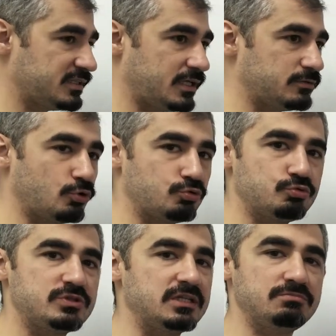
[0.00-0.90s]
Ya da
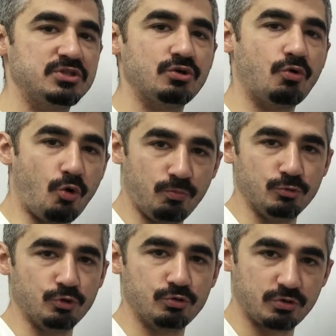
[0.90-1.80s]
470
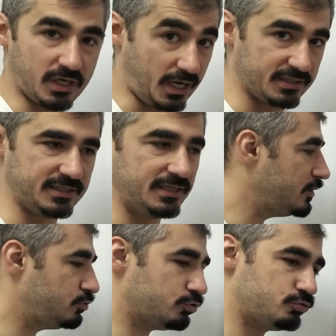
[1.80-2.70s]
ohmluk K değil.
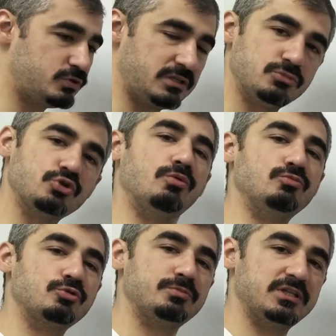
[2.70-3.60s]
470
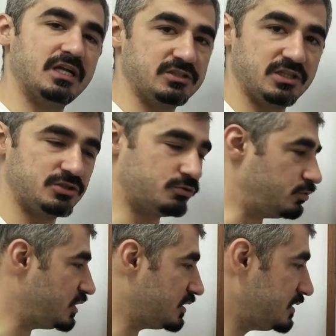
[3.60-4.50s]
ohmluk bir direnç de iş
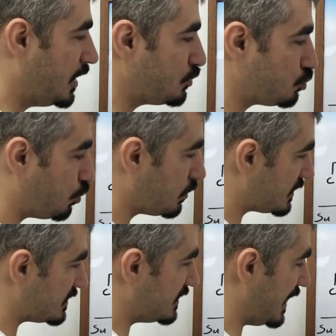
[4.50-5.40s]
görecektir.
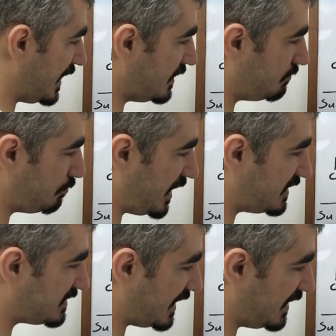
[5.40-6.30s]
Sonrasında yani
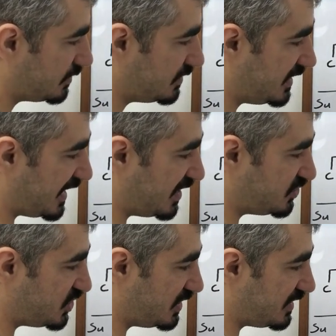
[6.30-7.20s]
base'den
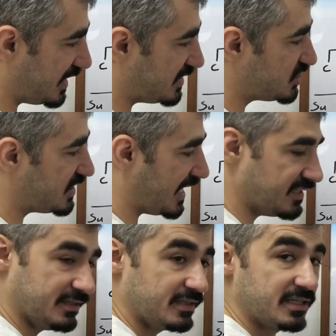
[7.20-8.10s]
dirence,
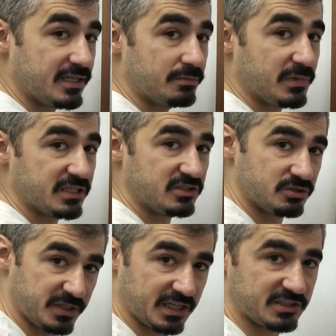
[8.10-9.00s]
dirençten
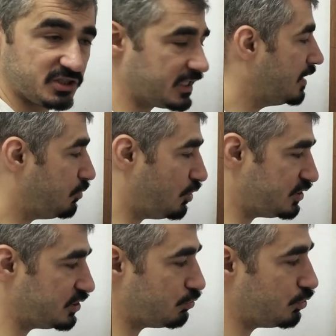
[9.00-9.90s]
27. pine gidecek.
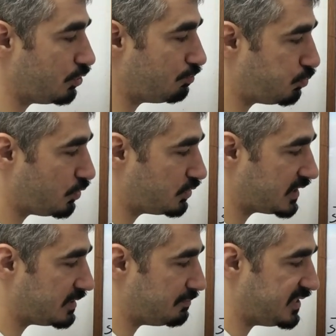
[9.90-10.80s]
Böylece ne oluyor?
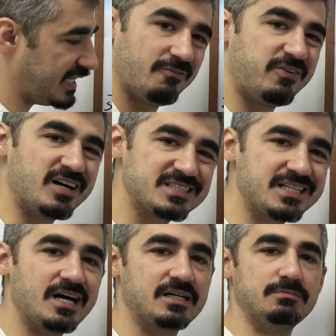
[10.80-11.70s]
Buradaki pine
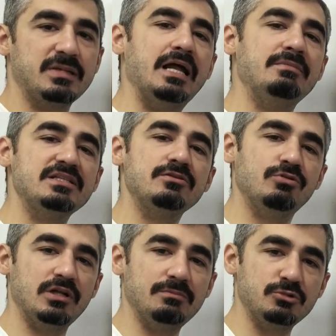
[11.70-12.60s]
fazla akım gelmesini
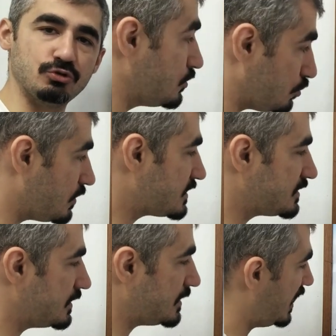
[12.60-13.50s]
önlemiş oluyor.
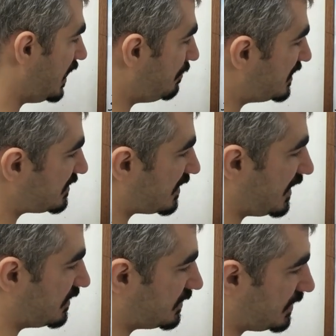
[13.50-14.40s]
Sonrasında da emitter
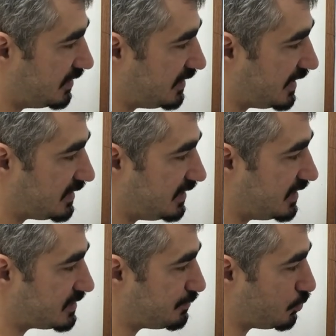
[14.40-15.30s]
ayağında direkt
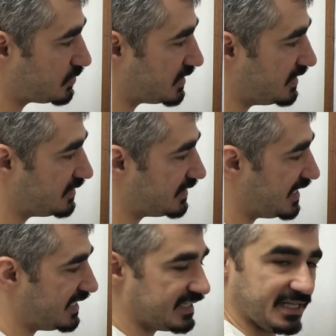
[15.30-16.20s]
ESP32'nin
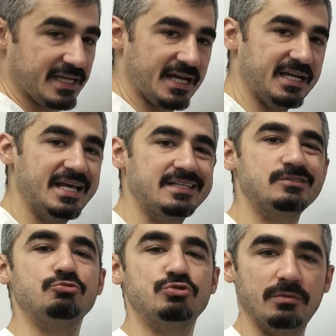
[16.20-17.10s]
GND yani
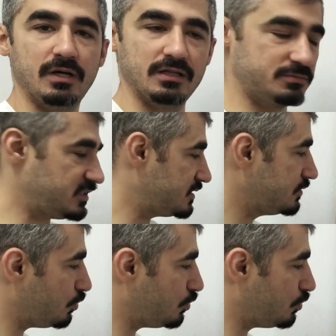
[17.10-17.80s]
eksi ucuna bağlamışız.